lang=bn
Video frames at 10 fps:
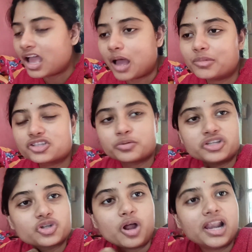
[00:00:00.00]
আমাদের সময়
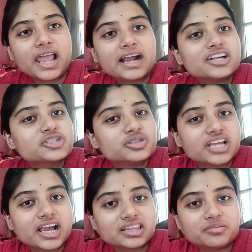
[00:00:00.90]
জল ল্যাংড়া সোজা
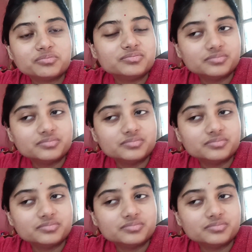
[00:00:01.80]
একদম